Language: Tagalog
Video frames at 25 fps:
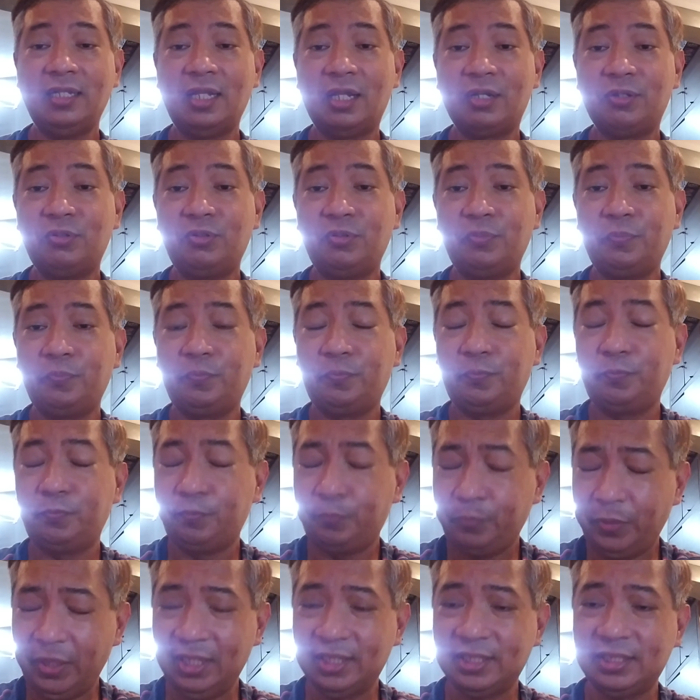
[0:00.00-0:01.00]
larong
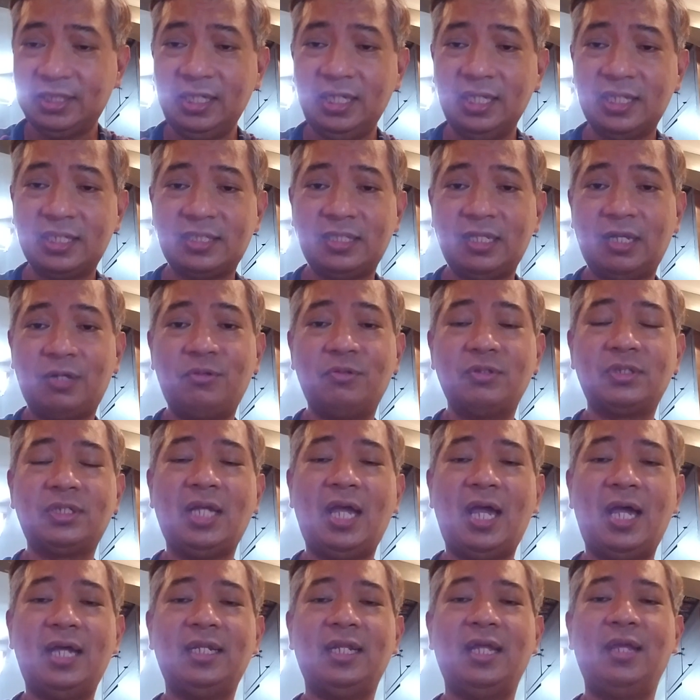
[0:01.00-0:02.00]
pick 6 na kung
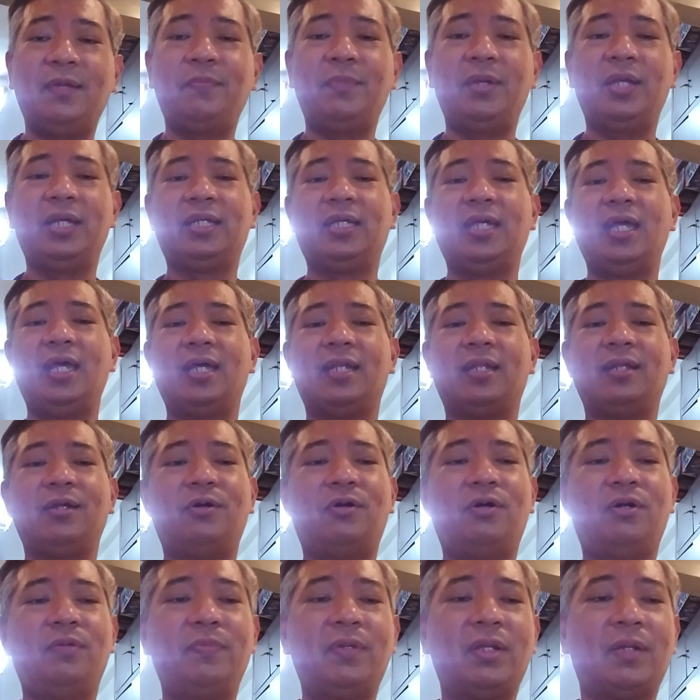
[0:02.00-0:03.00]
saan ay may carry
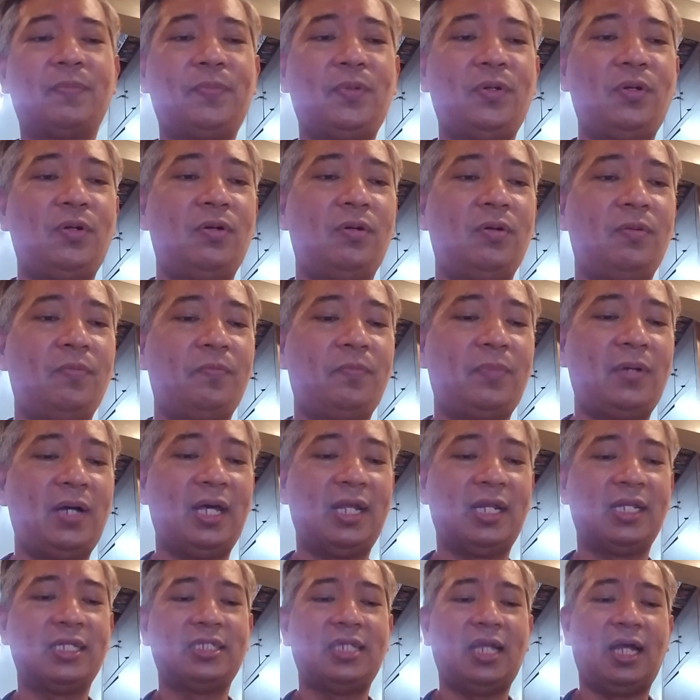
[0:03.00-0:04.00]
over po
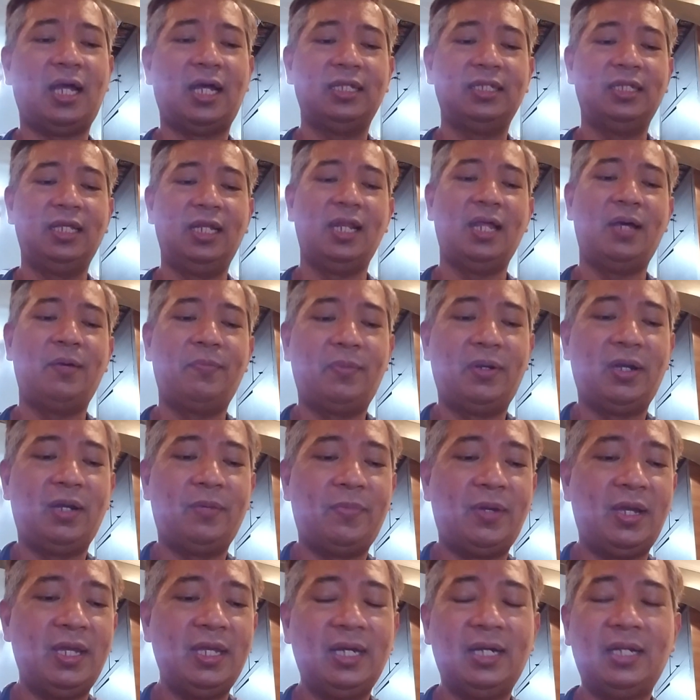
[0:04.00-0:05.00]
para sa kanila mga
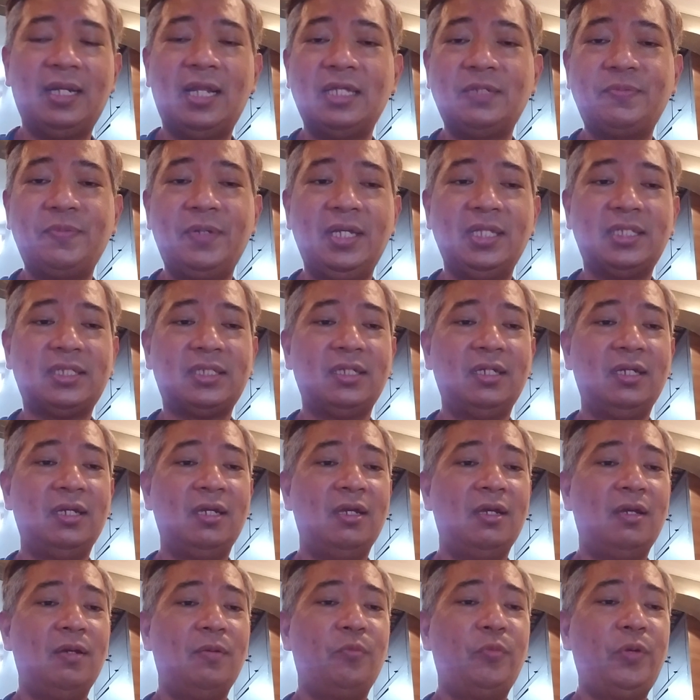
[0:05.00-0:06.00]
bayang classmates.
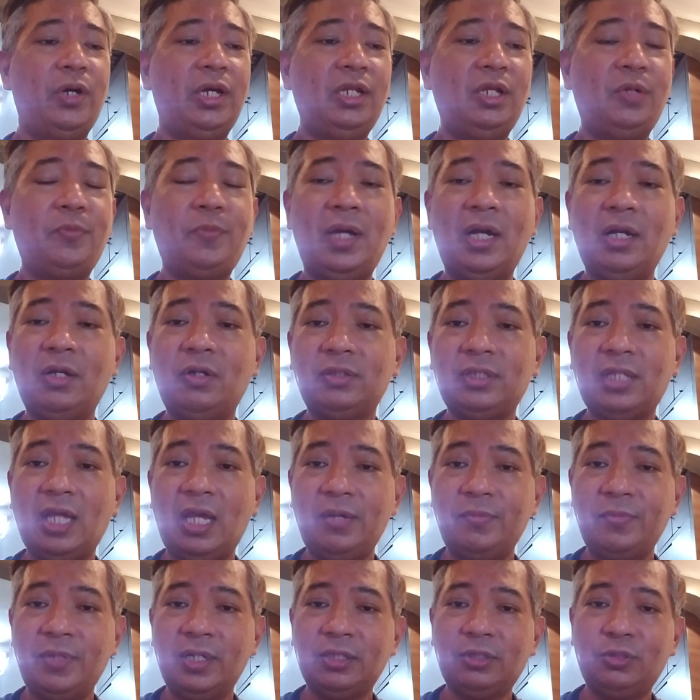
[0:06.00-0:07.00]
Bueno, bago
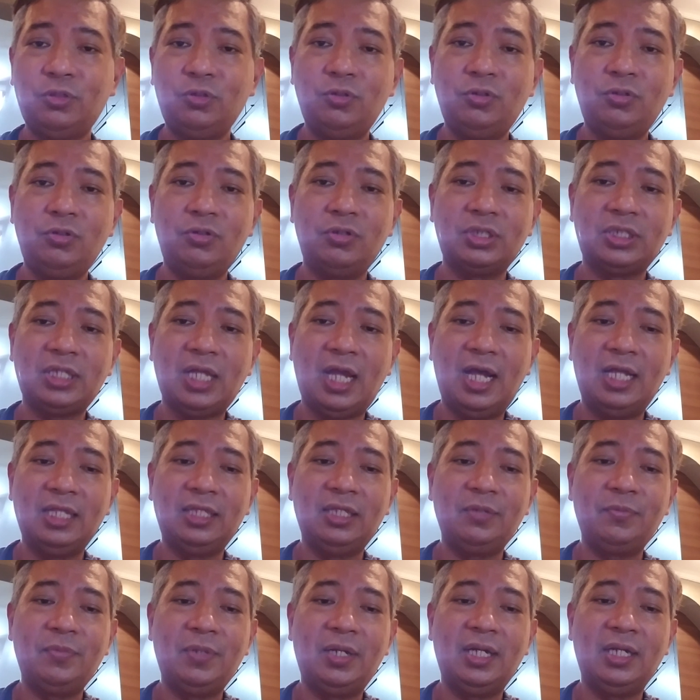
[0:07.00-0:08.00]
tayo magtungo sa
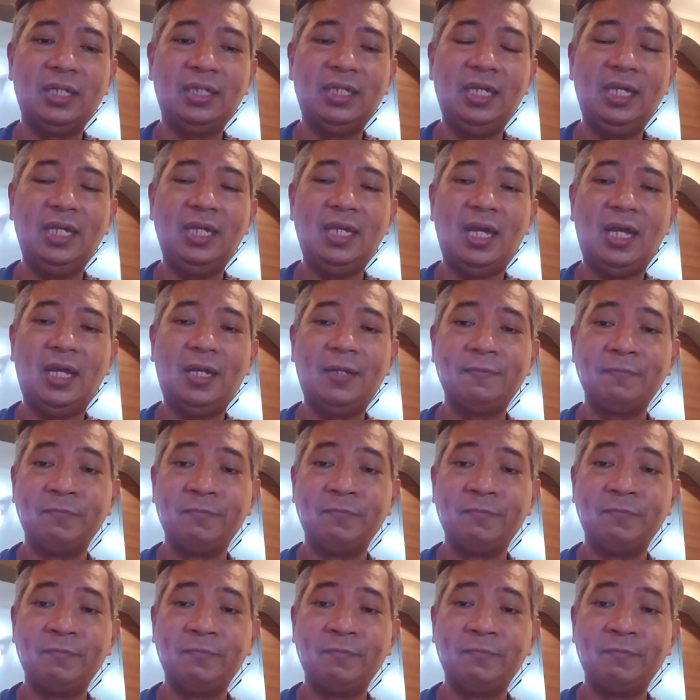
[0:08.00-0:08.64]
ating mga giya,